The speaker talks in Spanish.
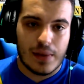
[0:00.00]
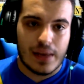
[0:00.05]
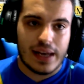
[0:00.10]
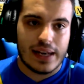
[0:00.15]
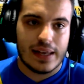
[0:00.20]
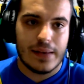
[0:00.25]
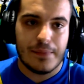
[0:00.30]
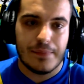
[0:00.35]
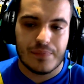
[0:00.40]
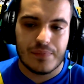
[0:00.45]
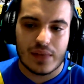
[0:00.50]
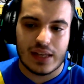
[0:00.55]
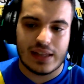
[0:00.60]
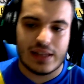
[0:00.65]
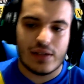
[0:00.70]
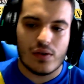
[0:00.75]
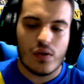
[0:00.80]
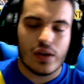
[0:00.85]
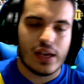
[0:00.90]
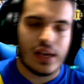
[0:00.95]
¿vale? Que
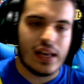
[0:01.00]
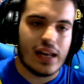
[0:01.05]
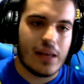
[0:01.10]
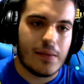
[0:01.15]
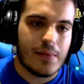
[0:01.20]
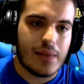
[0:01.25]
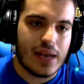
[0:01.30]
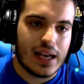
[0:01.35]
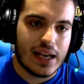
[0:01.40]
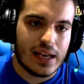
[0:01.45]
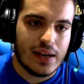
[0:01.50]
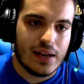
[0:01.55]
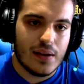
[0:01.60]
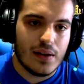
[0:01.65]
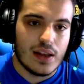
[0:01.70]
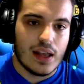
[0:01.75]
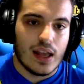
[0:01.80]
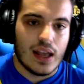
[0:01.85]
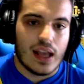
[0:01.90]
tengo aquí la imagen.